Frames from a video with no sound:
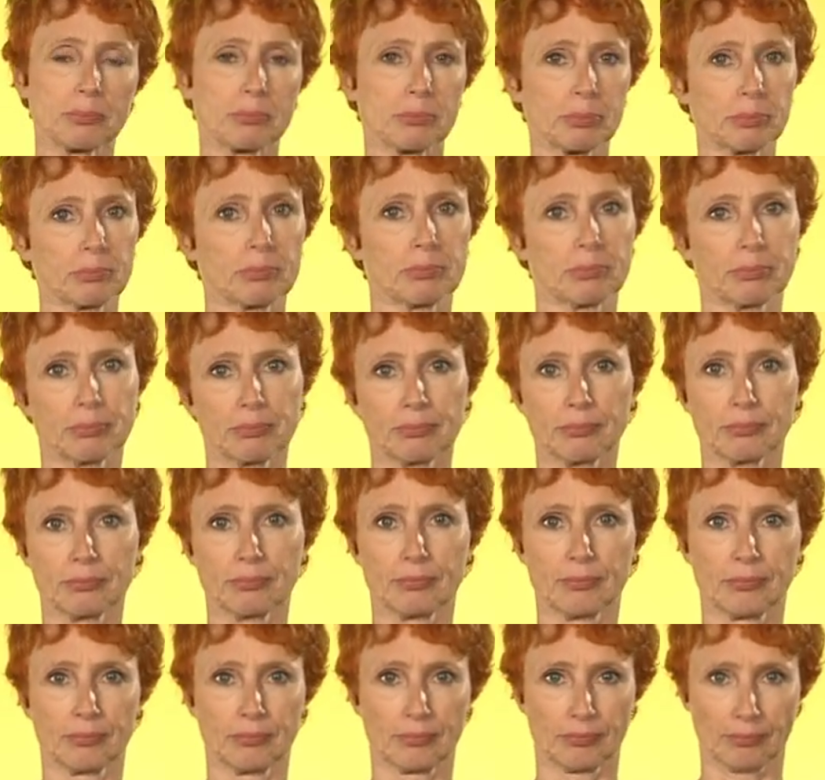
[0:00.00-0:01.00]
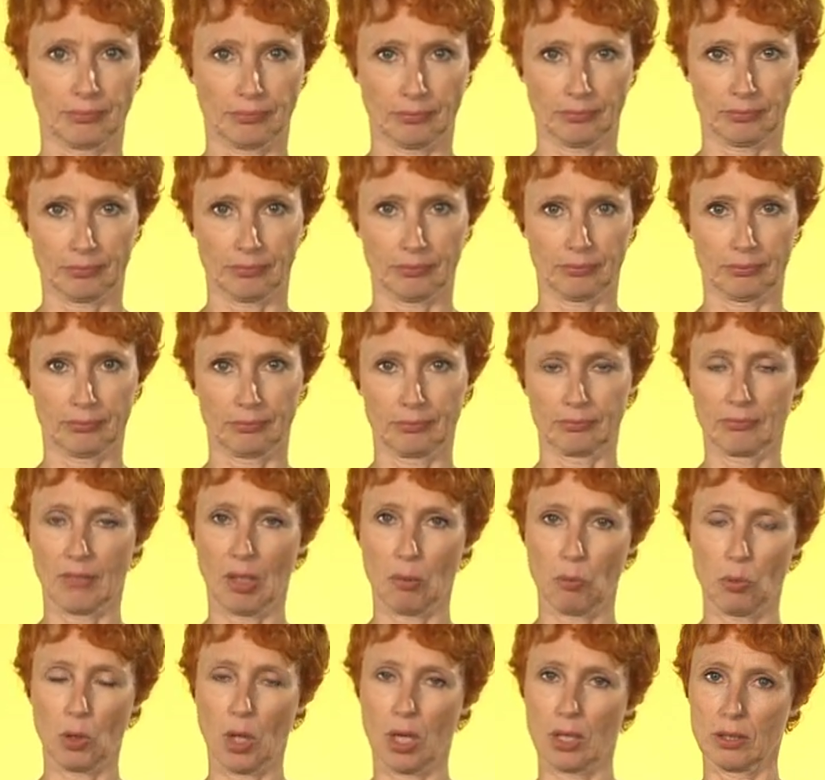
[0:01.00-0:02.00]
äh, für sich einen
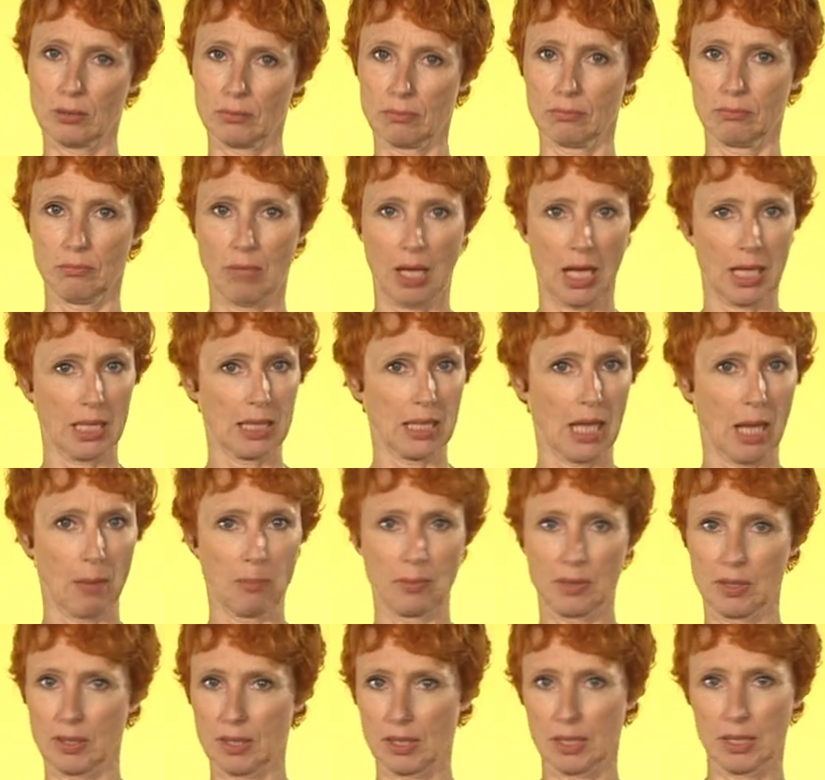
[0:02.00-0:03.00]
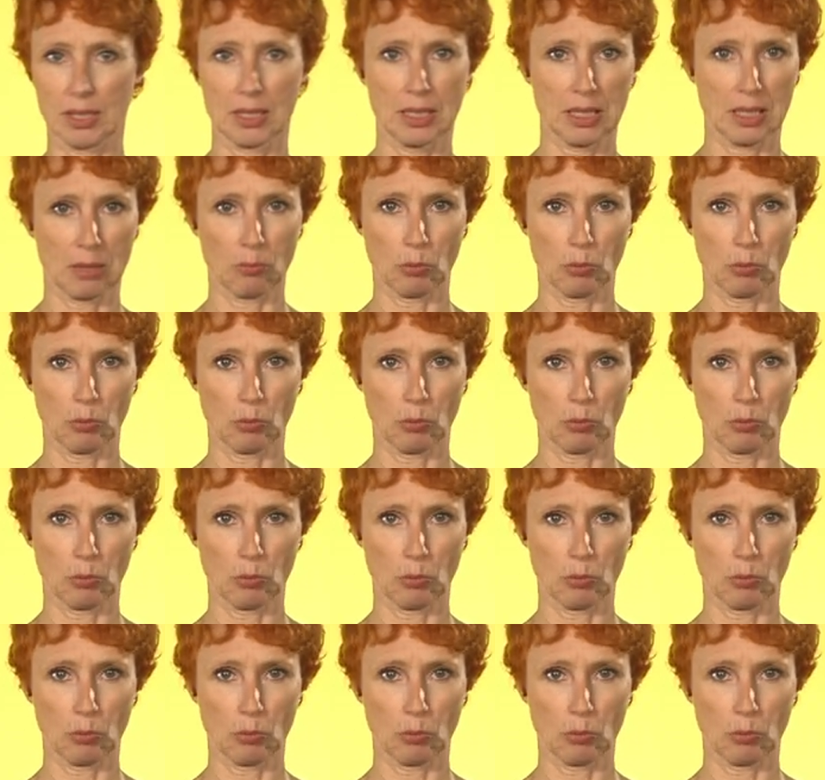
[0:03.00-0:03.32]
kleinen Fahrplan